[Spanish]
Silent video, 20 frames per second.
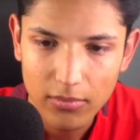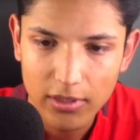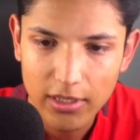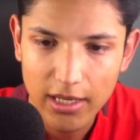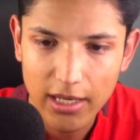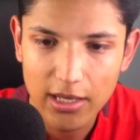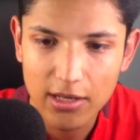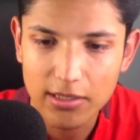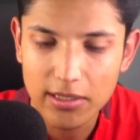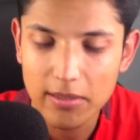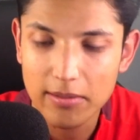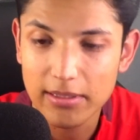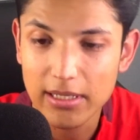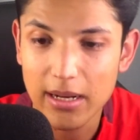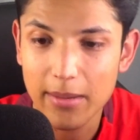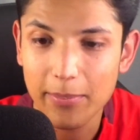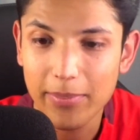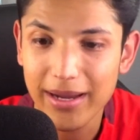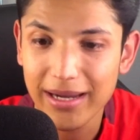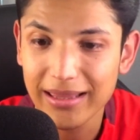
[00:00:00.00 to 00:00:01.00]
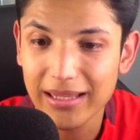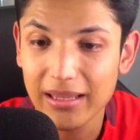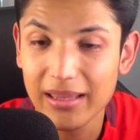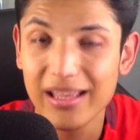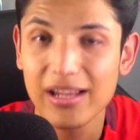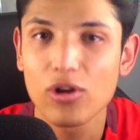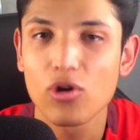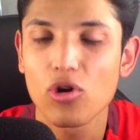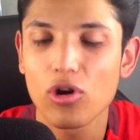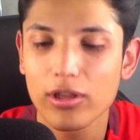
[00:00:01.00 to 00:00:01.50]
Y aquí nos íbamos a la parte
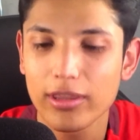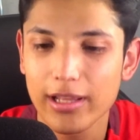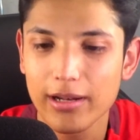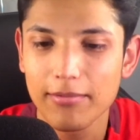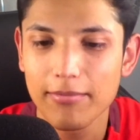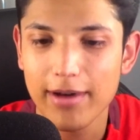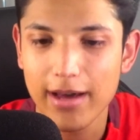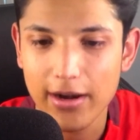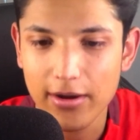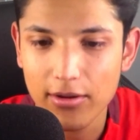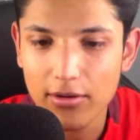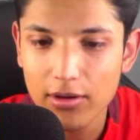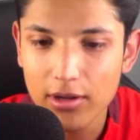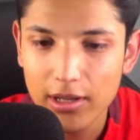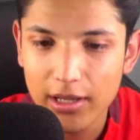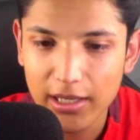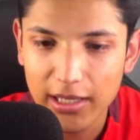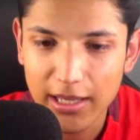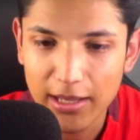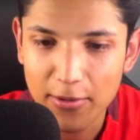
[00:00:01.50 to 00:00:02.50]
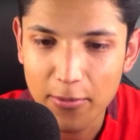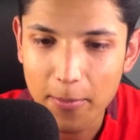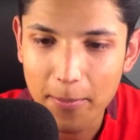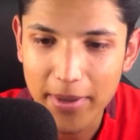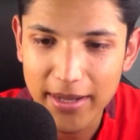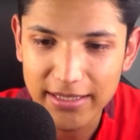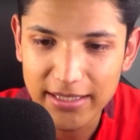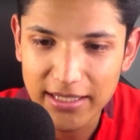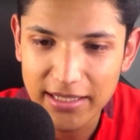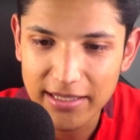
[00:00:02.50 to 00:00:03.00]
del gol del barrio, que un
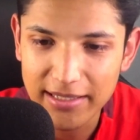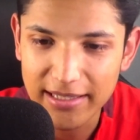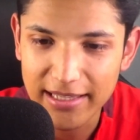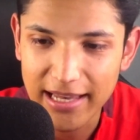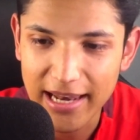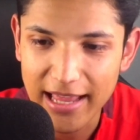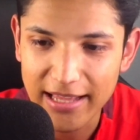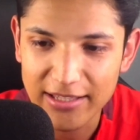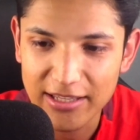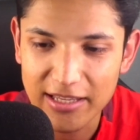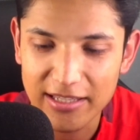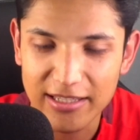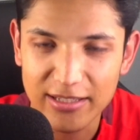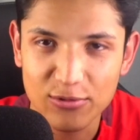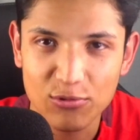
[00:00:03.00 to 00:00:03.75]
pase desde, las, desde